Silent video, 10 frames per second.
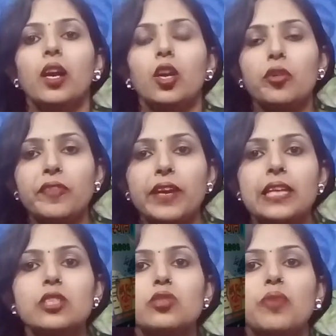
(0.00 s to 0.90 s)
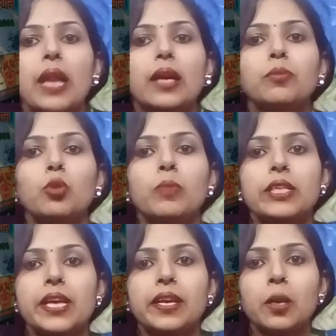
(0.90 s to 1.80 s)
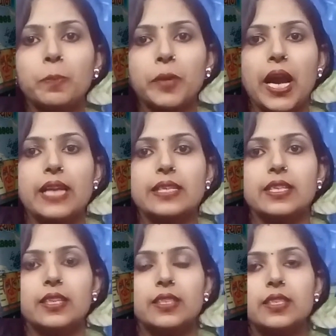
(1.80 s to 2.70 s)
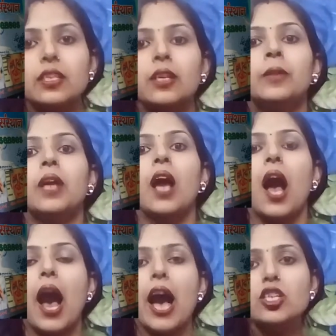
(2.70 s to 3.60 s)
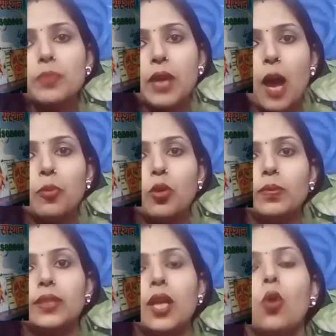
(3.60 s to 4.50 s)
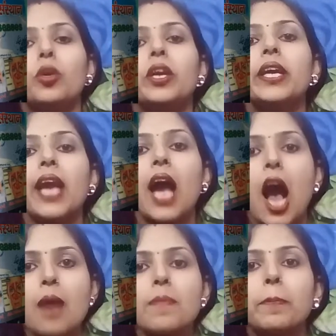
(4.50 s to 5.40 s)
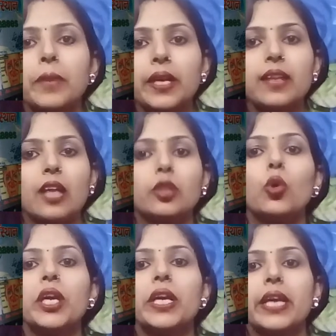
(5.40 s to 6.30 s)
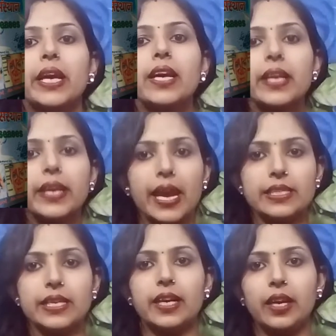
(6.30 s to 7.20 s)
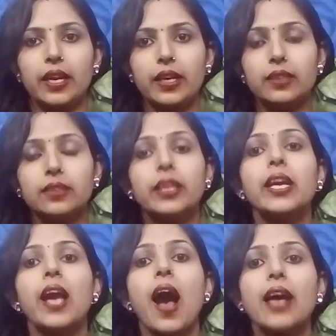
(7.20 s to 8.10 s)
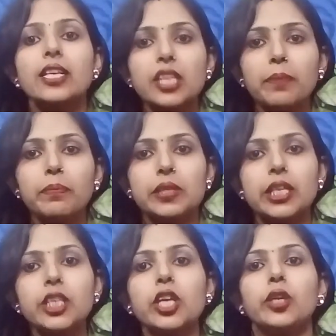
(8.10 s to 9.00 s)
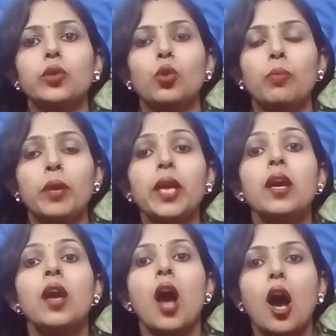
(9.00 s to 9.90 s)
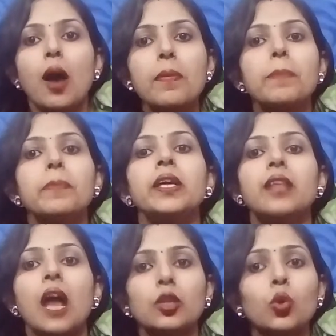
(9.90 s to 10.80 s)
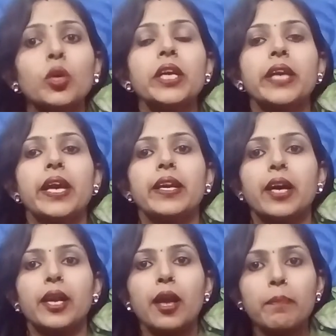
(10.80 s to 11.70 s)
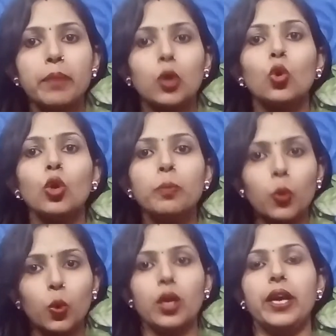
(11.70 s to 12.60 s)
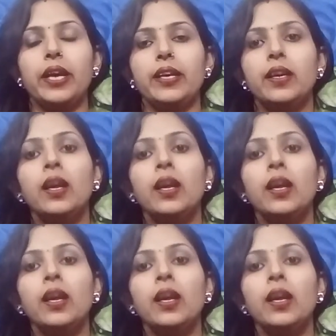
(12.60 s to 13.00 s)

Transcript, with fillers: हेलो फ्रेंड्स वेलकम टू माय चैनल पीआईएसएनएस आज मैं आपको बताऊंगी कि आप अपने दांतों की केयर कैसे करेंगे देखिए आज के बिजी शेड्यूल में हम अपने दांतों की केयर करना बिल्कुल भूल गए